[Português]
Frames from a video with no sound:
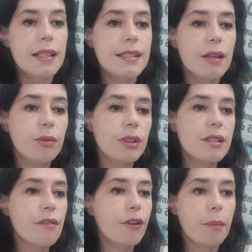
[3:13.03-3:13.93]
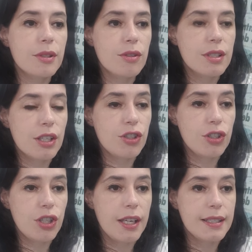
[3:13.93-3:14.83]
Segundo as informações que a
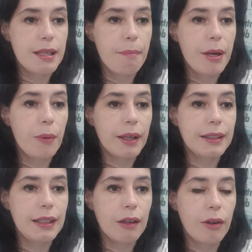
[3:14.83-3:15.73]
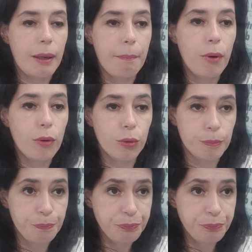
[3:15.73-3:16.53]
gente recebeu aqui agora há pouco,